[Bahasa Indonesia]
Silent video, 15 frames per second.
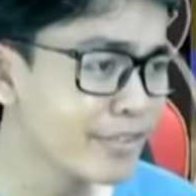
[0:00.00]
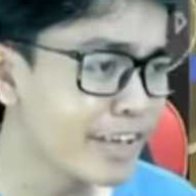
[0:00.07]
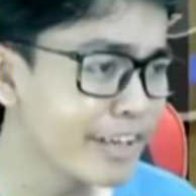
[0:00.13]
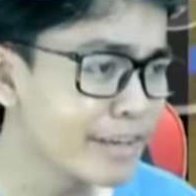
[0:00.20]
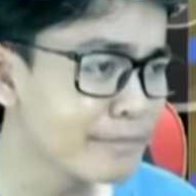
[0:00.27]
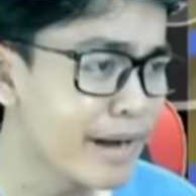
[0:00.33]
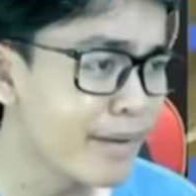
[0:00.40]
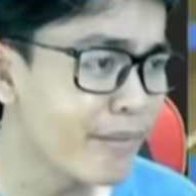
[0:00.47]
kayak
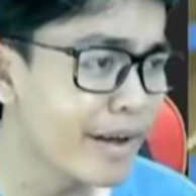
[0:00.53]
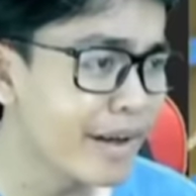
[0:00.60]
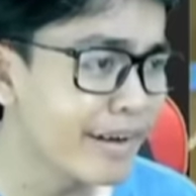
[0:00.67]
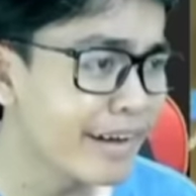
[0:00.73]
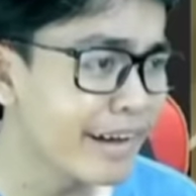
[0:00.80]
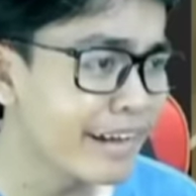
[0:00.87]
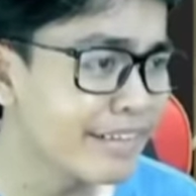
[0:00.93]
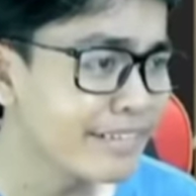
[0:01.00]
ke bawah
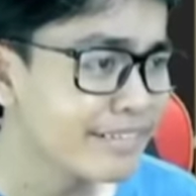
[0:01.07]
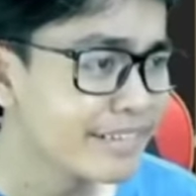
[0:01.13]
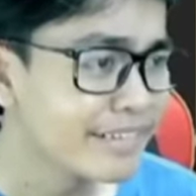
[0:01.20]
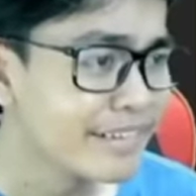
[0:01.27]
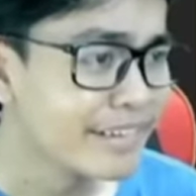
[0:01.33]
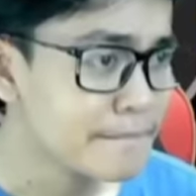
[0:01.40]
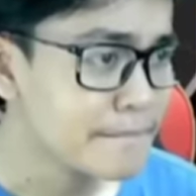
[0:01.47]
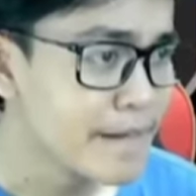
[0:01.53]
kan
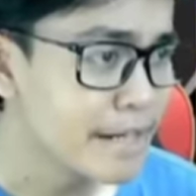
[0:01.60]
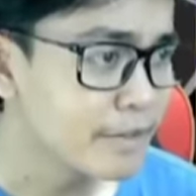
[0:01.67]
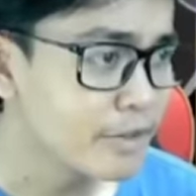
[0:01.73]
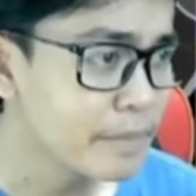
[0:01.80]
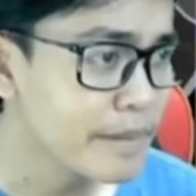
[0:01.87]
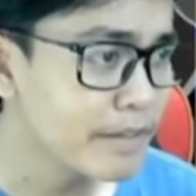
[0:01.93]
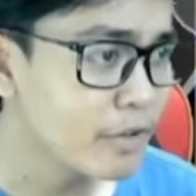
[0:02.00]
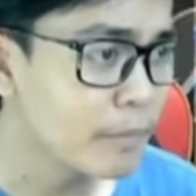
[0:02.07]
atau
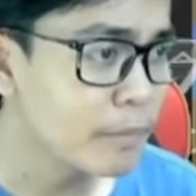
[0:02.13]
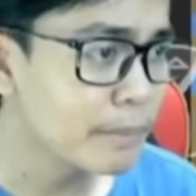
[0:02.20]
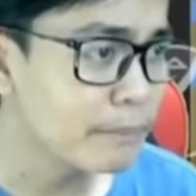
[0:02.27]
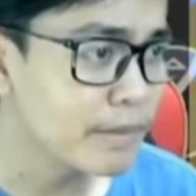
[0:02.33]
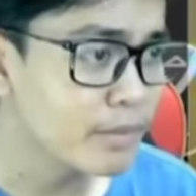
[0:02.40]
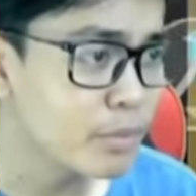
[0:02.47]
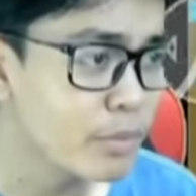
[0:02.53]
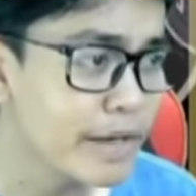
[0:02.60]
backroom
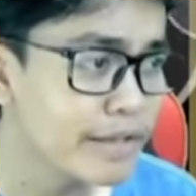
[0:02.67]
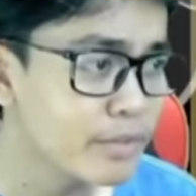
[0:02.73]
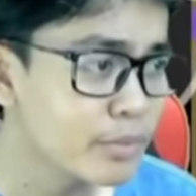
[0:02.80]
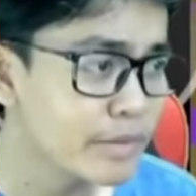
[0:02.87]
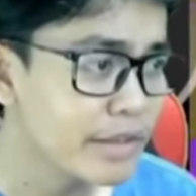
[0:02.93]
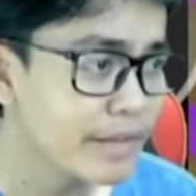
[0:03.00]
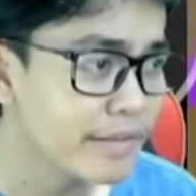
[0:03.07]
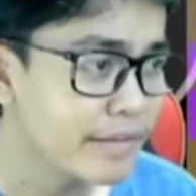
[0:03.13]
level 2 itu
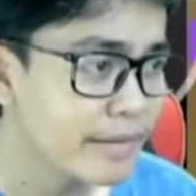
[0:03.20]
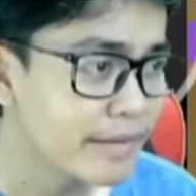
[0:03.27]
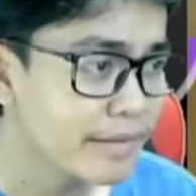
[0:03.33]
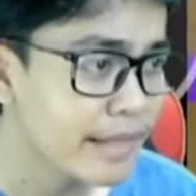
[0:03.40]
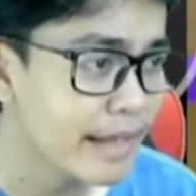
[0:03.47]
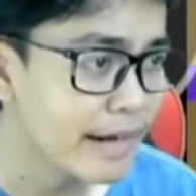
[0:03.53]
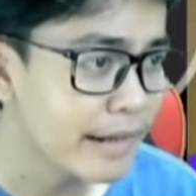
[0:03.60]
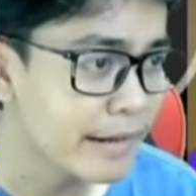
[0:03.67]
guys
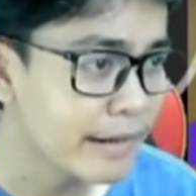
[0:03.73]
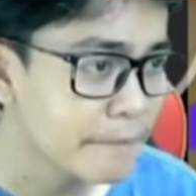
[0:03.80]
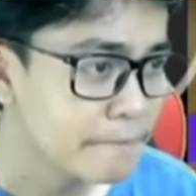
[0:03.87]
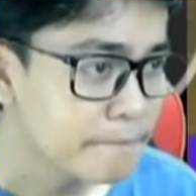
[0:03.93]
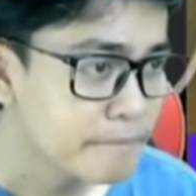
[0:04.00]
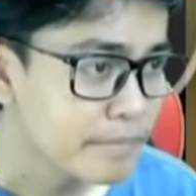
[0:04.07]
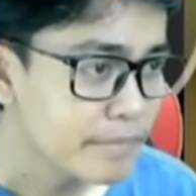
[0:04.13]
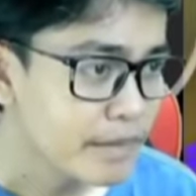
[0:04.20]
entahlah
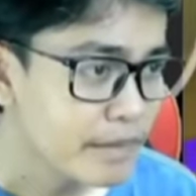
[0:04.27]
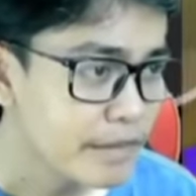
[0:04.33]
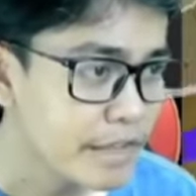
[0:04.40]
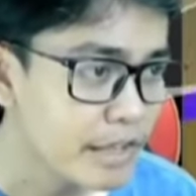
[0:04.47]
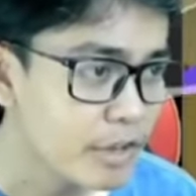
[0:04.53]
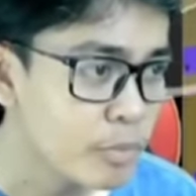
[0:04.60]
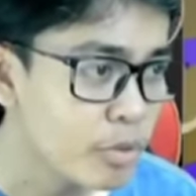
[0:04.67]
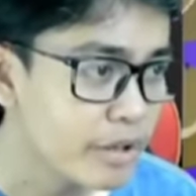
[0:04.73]

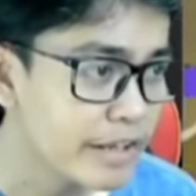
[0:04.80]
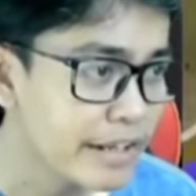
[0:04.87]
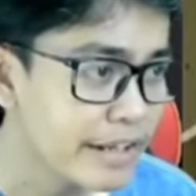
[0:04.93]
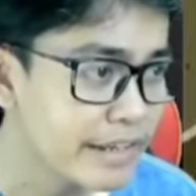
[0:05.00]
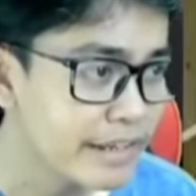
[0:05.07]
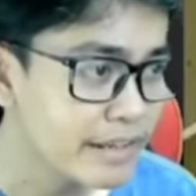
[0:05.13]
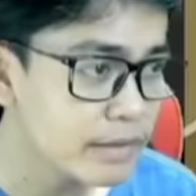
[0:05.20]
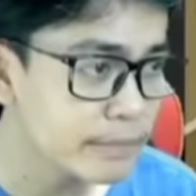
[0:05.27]
Oke, aku mau
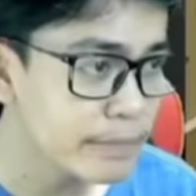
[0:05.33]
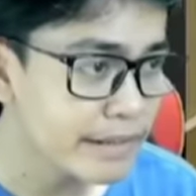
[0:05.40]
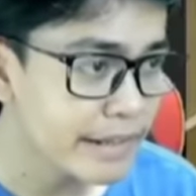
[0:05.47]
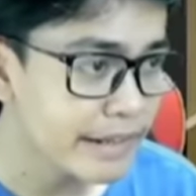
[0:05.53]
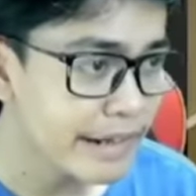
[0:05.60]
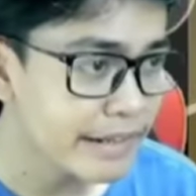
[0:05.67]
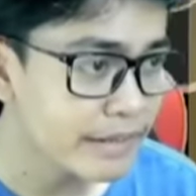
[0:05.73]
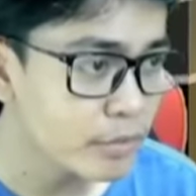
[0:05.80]
keliling ke tempat
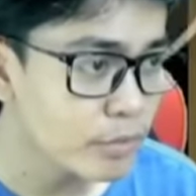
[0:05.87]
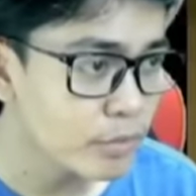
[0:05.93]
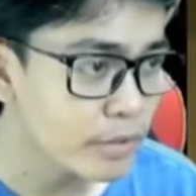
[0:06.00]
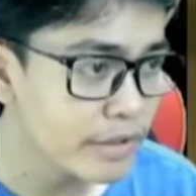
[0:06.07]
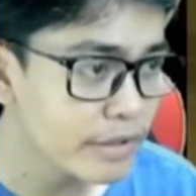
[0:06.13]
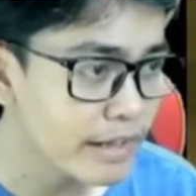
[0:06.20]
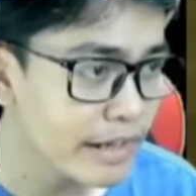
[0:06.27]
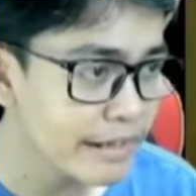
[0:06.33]
yang lain dulu
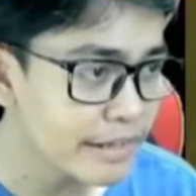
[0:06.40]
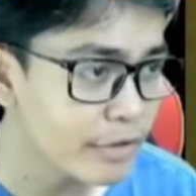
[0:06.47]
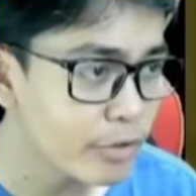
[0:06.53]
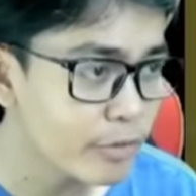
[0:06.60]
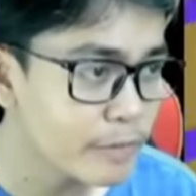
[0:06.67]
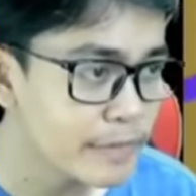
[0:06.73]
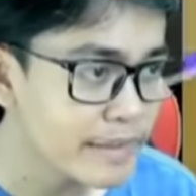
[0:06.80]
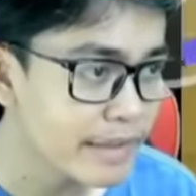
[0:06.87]
ke celah ini oh
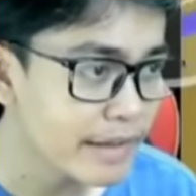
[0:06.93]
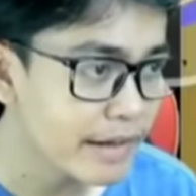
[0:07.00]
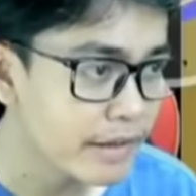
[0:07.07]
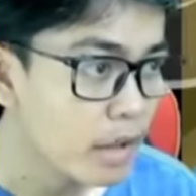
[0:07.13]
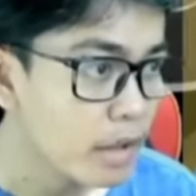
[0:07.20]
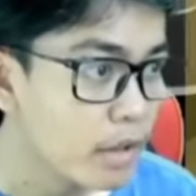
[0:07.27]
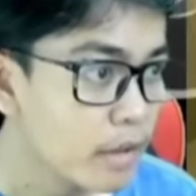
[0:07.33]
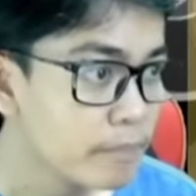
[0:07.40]
bisa
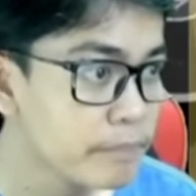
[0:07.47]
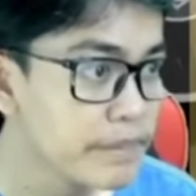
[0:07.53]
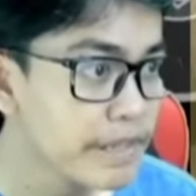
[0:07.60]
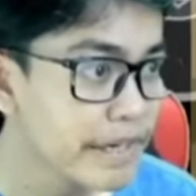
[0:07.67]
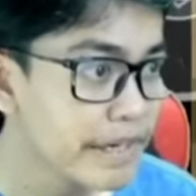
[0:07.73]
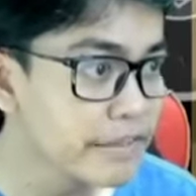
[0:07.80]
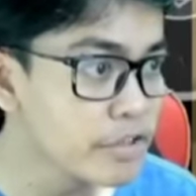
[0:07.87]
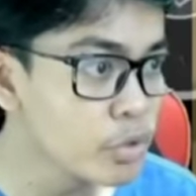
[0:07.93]

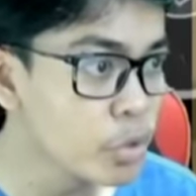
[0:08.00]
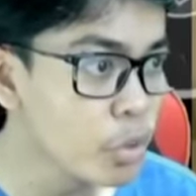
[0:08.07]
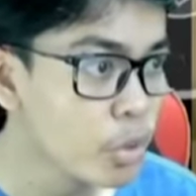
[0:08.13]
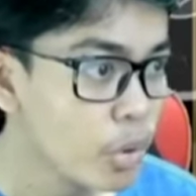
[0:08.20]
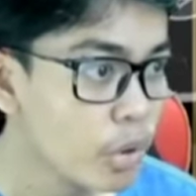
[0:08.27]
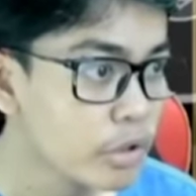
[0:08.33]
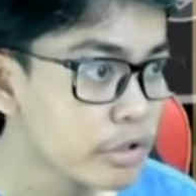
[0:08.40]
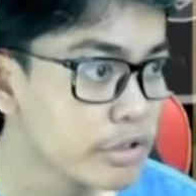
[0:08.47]
behind you
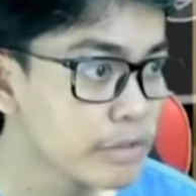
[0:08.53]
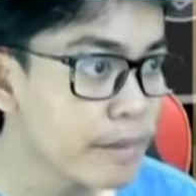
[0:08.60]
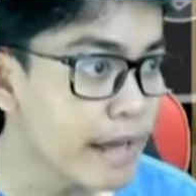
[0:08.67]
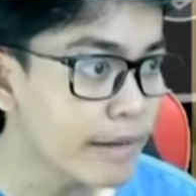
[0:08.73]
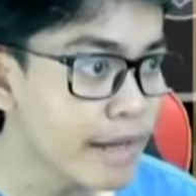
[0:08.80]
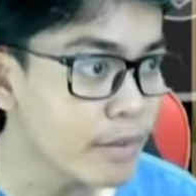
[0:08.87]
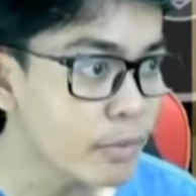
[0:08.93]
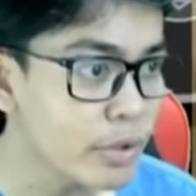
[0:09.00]
di
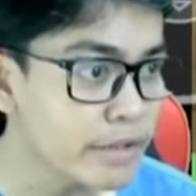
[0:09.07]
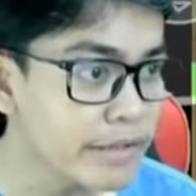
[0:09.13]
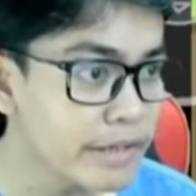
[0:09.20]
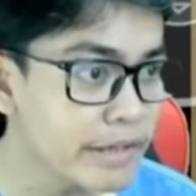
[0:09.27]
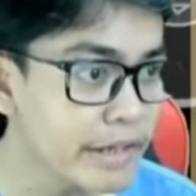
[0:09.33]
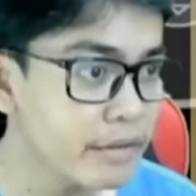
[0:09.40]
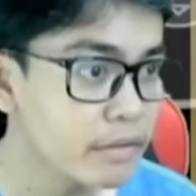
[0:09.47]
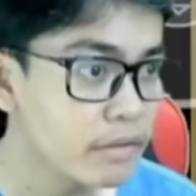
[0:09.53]
belakangku
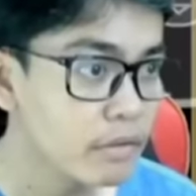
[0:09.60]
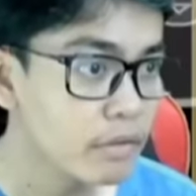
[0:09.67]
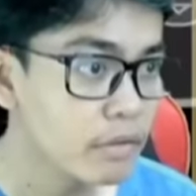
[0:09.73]
katanya guys